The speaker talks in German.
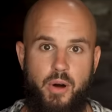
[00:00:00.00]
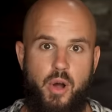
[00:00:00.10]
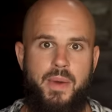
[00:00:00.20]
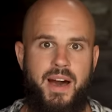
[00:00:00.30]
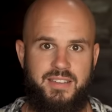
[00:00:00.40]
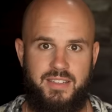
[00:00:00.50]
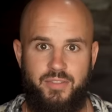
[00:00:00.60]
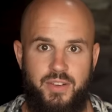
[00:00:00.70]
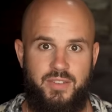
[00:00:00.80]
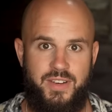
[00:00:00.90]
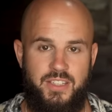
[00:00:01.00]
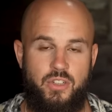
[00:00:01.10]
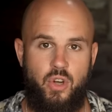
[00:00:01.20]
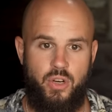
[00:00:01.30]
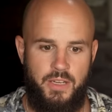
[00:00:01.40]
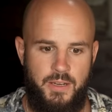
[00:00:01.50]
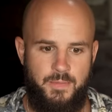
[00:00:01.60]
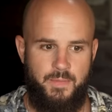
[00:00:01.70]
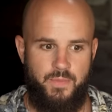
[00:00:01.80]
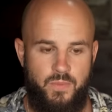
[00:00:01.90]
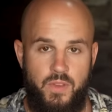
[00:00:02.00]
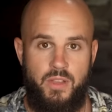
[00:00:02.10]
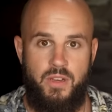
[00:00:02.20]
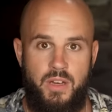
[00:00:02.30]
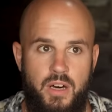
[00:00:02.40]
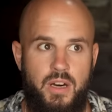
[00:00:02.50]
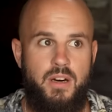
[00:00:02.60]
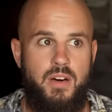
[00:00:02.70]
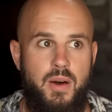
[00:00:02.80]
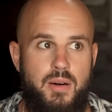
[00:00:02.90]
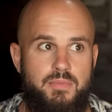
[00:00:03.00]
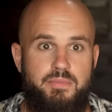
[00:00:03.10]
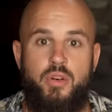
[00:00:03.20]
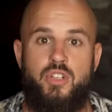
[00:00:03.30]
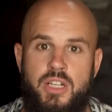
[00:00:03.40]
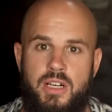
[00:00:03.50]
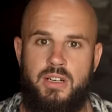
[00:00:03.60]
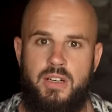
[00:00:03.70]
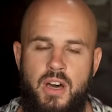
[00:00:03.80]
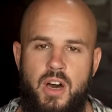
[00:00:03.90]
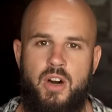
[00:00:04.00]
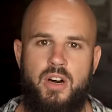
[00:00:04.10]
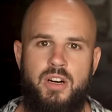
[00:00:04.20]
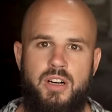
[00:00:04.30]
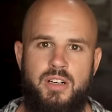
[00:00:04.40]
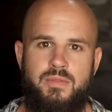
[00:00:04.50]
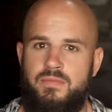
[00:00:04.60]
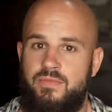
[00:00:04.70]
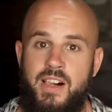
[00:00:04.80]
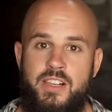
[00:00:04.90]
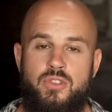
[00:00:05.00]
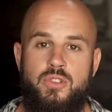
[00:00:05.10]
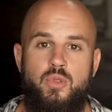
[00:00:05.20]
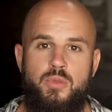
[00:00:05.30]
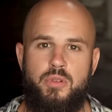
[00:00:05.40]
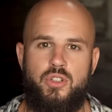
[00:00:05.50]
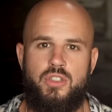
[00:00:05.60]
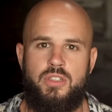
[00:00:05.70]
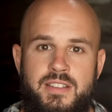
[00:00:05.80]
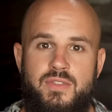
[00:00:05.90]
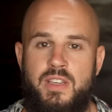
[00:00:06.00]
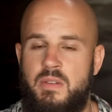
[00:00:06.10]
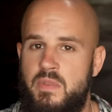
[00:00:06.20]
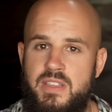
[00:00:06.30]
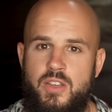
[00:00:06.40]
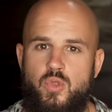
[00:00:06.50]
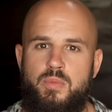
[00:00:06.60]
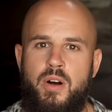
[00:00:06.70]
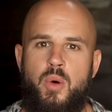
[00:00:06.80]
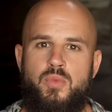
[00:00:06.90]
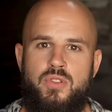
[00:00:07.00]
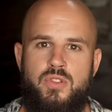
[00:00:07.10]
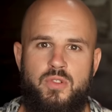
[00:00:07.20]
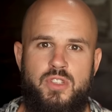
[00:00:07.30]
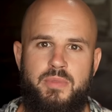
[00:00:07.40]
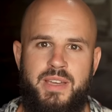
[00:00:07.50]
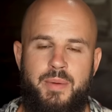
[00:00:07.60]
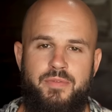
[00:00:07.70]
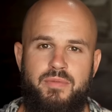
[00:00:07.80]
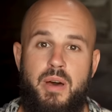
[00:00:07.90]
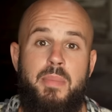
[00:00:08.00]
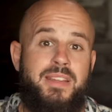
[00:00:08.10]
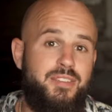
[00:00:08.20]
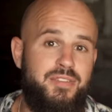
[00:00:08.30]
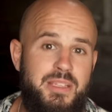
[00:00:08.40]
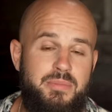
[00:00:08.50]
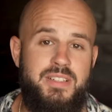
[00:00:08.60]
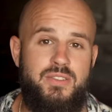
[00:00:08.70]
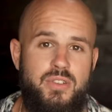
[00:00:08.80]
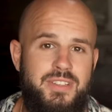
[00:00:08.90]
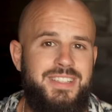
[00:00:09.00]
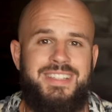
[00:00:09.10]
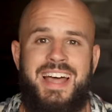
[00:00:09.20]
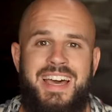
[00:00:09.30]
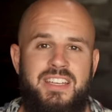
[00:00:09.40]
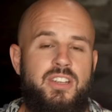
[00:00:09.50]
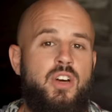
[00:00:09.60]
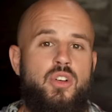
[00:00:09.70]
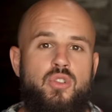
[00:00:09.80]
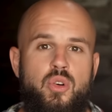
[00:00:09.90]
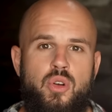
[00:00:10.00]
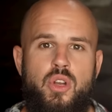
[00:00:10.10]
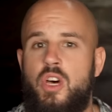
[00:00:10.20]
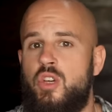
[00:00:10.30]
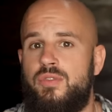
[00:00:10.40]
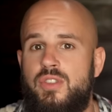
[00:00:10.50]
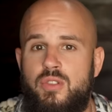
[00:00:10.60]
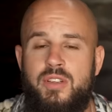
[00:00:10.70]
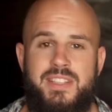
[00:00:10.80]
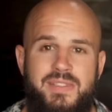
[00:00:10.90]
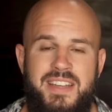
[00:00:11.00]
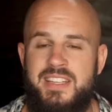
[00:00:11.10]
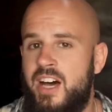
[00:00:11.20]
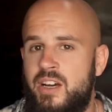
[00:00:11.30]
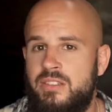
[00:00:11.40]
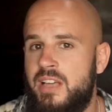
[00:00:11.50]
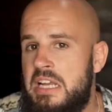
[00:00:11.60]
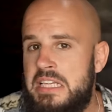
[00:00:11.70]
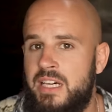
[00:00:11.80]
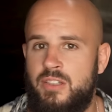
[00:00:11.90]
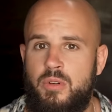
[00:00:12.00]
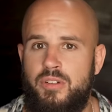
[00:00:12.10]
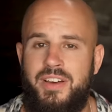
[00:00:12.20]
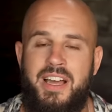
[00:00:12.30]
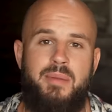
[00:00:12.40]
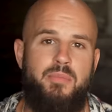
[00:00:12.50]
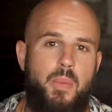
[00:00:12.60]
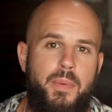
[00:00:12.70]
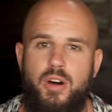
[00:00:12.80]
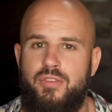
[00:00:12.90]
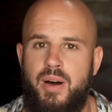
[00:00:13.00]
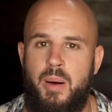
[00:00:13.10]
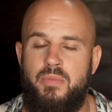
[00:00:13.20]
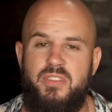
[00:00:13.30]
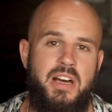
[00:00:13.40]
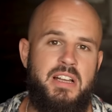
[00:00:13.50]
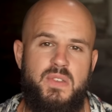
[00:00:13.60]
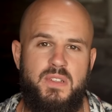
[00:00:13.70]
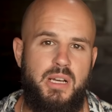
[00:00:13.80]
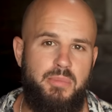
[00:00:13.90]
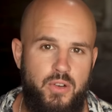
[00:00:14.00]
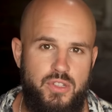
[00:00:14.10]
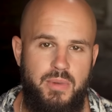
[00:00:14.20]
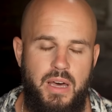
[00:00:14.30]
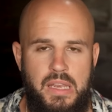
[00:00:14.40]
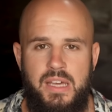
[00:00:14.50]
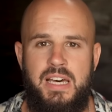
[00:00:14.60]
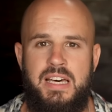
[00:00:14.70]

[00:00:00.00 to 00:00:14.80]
Bock mehr hat auf irgendwelche neuen Pusher ähm, weil er schon genug pusht. Deswegen ist er super, um so eine Sucht zu bekämpfen. Macht der Fliegenpilz süchtig? Nein, null. Du wirst doch nach zwei Tagen, drei Tagen ungefähr keinen Bock mehr drauf haben, wieder ein, zwei Tage Pause machen.